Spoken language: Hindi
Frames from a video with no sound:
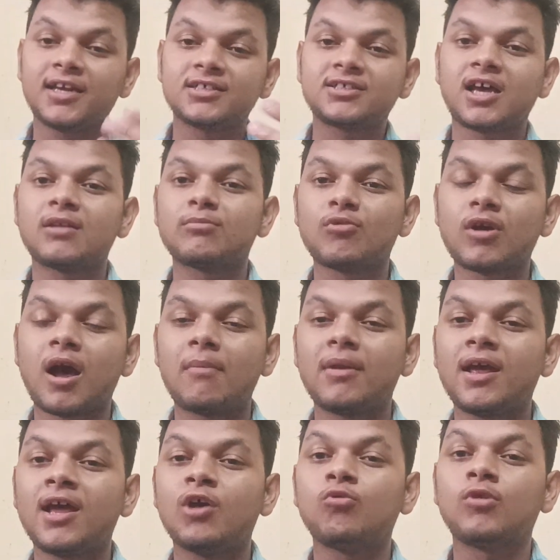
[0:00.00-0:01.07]
के साथ
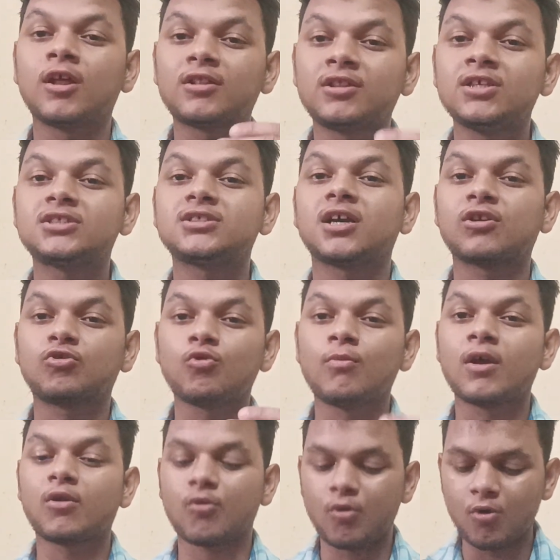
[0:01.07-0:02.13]
मुकाबला है उनतीस
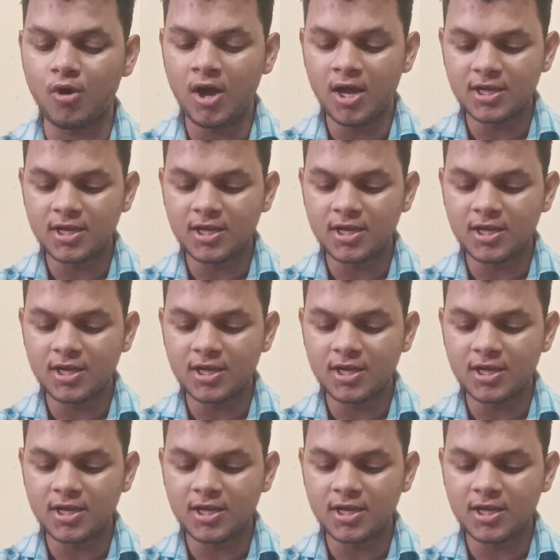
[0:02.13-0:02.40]
अक्टूबर को